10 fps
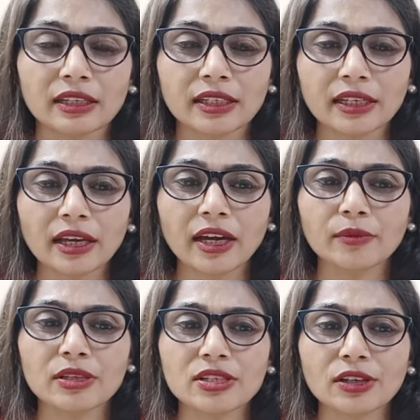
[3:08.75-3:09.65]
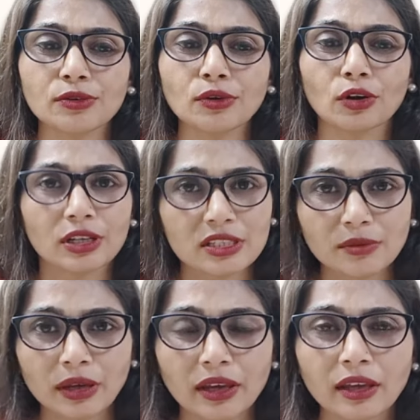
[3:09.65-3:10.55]
यानी अगर बच्चे को ऑटिज़म
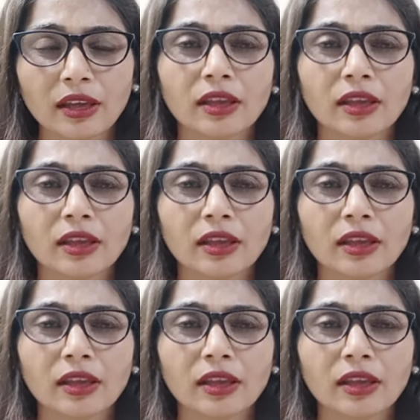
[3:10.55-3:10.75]
है